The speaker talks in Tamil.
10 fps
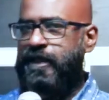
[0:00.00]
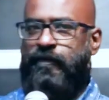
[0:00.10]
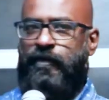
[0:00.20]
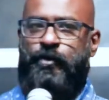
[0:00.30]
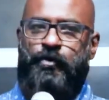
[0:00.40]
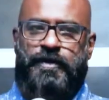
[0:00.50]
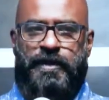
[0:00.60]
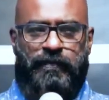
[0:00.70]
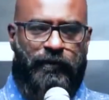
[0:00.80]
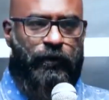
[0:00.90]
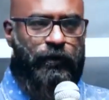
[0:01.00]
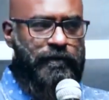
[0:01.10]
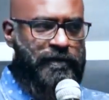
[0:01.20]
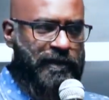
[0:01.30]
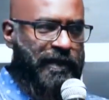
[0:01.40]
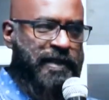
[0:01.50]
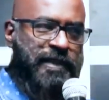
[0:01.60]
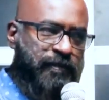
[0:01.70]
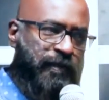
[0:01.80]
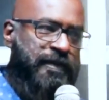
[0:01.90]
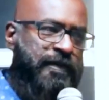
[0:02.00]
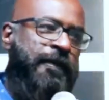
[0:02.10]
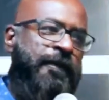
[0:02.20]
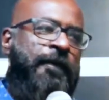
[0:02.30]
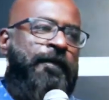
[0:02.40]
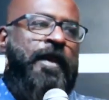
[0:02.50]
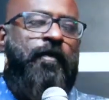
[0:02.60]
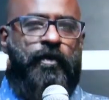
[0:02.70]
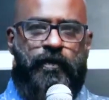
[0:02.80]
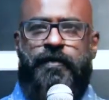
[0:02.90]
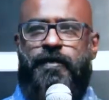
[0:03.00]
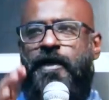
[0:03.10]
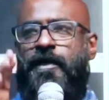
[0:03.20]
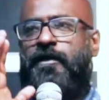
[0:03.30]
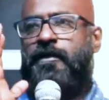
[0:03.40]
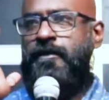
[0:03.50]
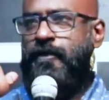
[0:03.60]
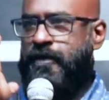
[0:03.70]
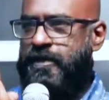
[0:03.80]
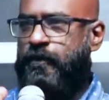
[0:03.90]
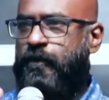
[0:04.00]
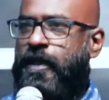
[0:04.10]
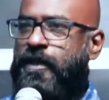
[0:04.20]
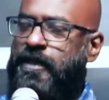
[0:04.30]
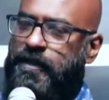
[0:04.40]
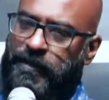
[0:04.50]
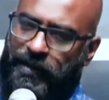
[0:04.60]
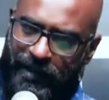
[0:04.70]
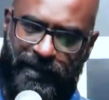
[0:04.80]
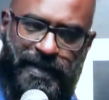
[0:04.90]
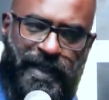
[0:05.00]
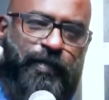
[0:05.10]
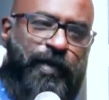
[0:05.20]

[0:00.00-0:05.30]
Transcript: தே வில் டூ சம் கோர்ஸ் அட்ஜஸ்ட்மெண்ட்ஸ் ஒரு குறிப்பிட்ட கோர்ஸை நோக்கி தான் அந்த செட்